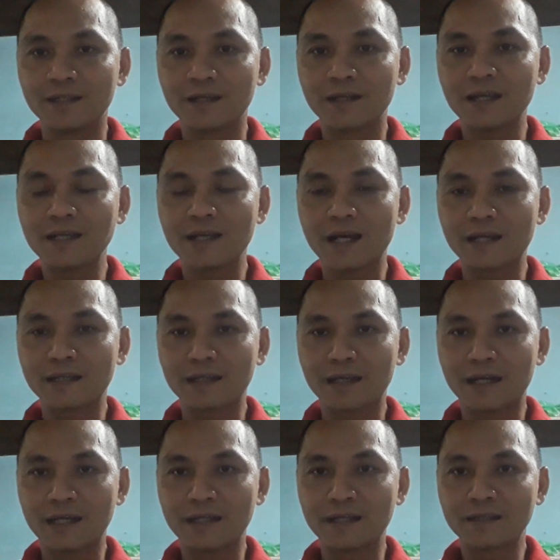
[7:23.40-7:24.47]
những cái ngành
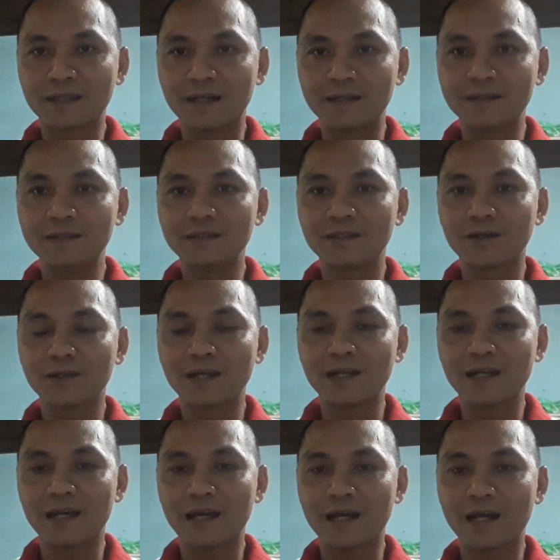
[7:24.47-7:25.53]
nghề điện tử cho
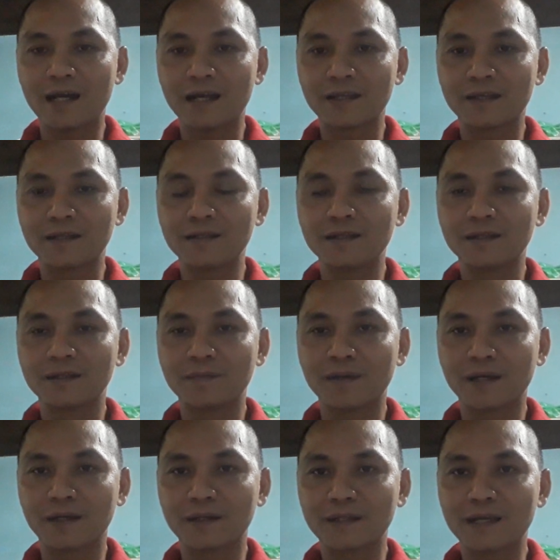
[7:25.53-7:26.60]
nên là những người
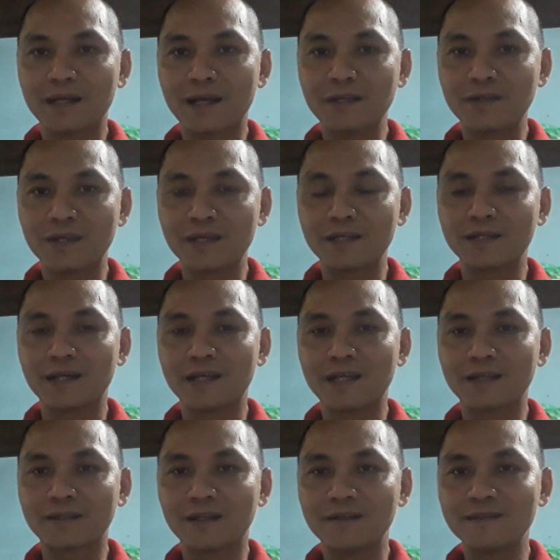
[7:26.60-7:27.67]
mà người ta đã chuyên về
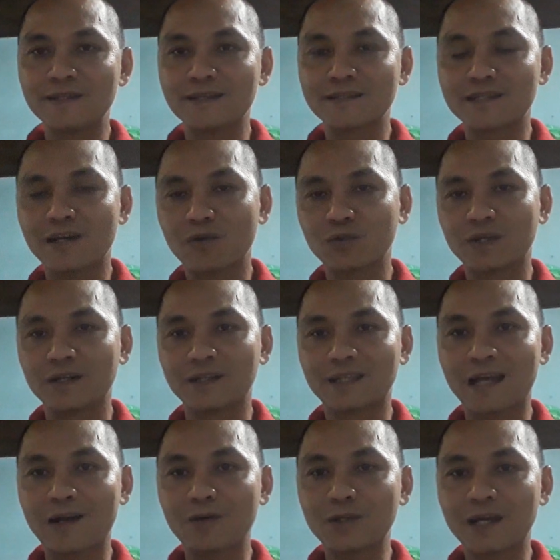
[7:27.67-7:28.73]
điện tử chuyên sâu thì người
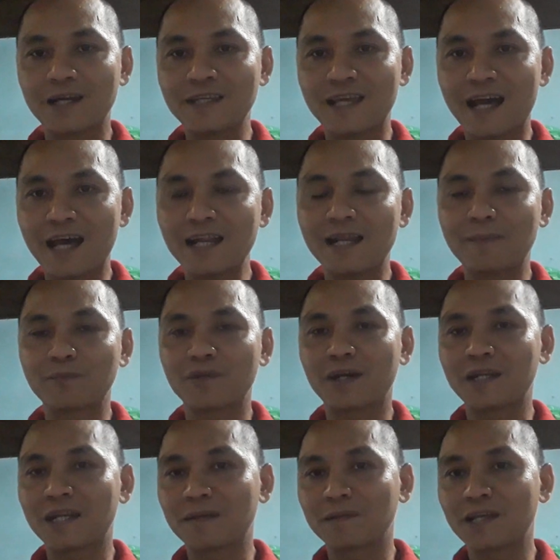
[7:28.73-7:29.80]
ta có thể giả lập cho
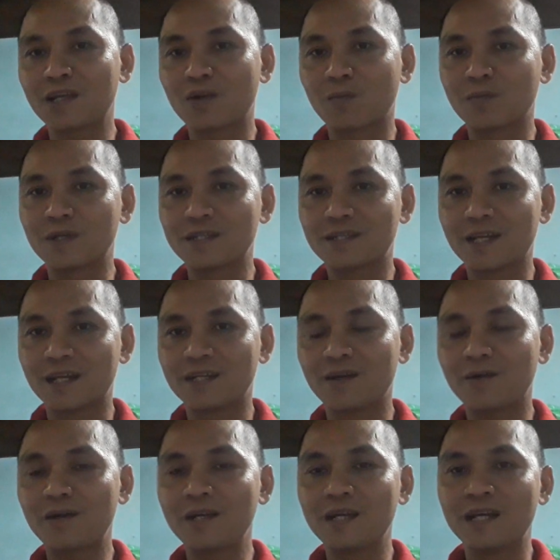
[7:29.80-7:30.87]
anh em cái cục IC
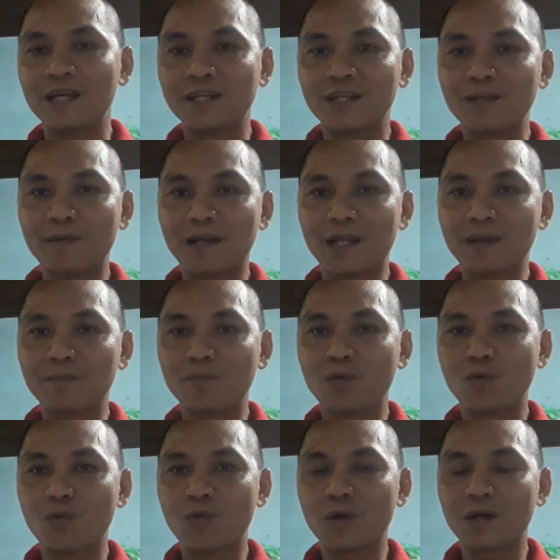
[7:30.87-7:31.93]
đó nếu mà anh em
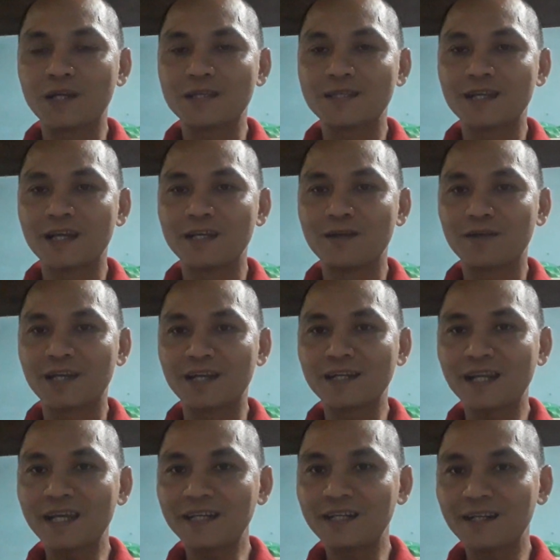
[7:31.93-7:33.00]
mua IC điều khiển
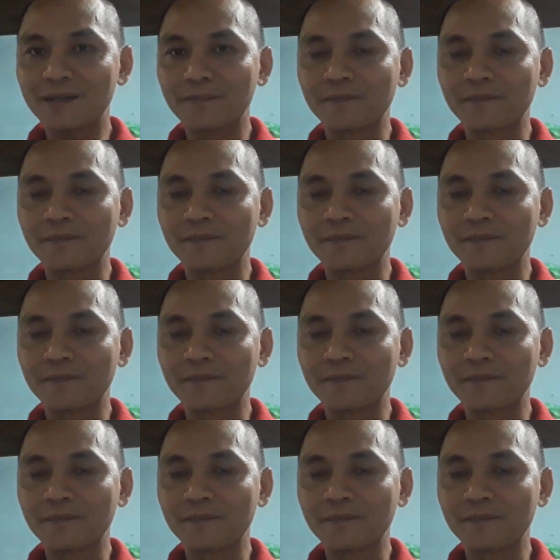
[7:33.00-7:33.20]
led đó